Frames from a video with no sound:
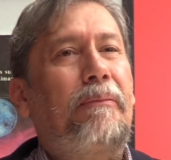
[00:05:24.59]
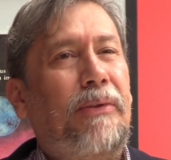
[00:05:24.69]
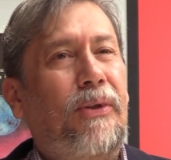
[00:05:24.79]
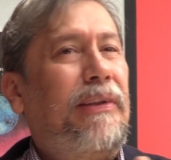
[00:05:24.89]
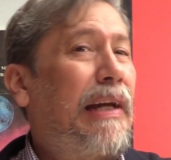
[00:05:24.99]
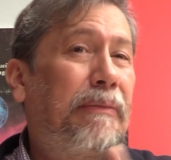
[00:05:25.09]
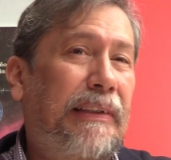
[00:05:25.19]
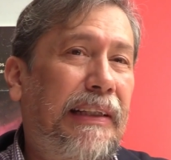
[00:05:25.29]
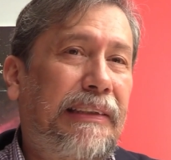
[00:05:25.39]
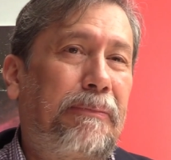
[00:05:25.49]
pues son
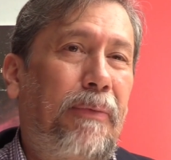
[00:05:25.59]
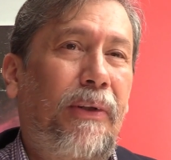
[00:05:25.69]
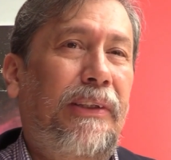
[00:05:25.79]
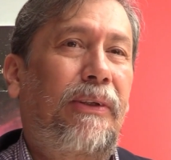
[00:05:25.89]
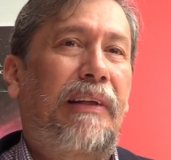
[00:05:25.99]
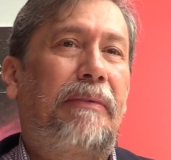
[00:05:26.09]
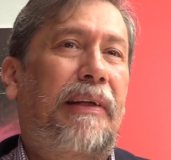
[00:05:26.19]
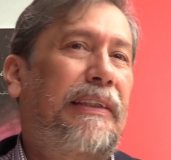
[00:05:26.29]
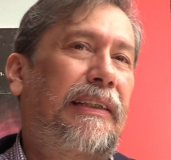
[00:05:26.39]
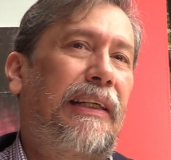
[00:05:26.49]
temas que se ponen sobre la
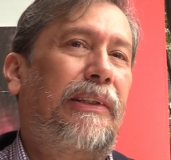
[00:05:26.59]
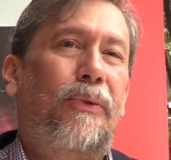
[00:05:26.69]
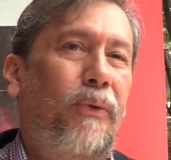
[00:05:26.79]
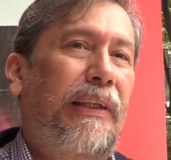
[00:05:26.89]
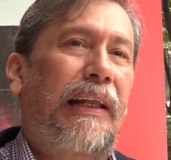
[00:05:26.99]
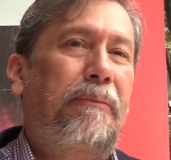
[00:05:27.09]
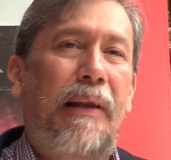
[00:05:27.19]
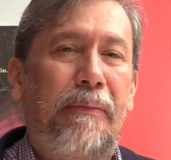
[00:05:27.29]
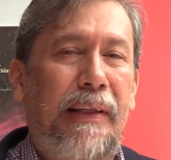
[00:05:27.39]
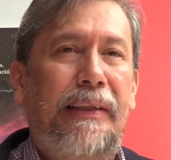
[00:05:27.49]
mesa y se discuten
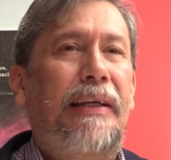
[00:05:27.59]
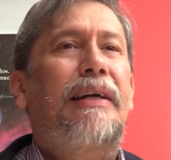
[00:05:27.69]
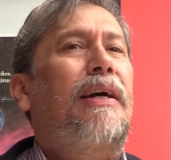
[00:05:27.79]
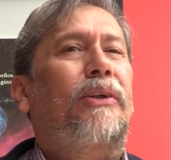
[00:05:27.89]
ampliamente.